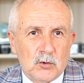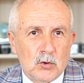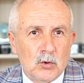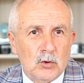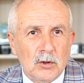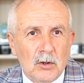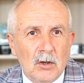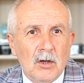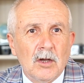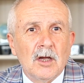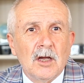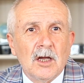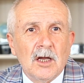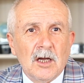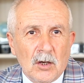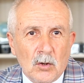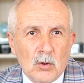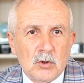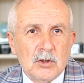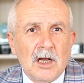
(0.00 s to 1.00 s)
Çünkü
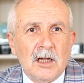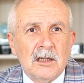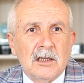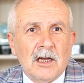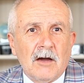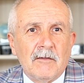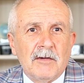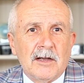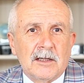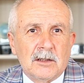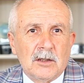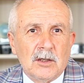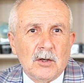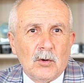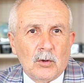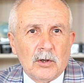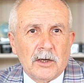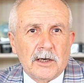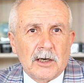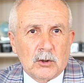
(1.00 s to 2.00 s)
özel davetli
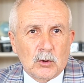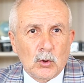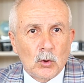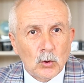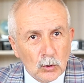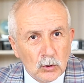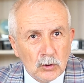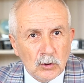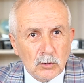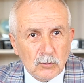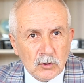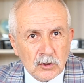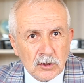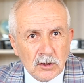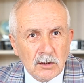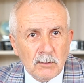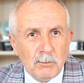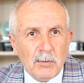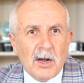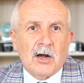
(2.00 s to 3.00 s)
olarak göründüğüm
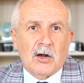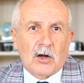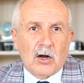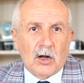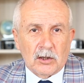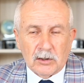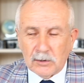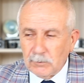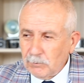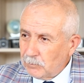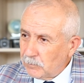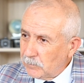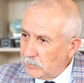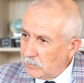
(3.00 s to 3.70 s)
için ben kaldım.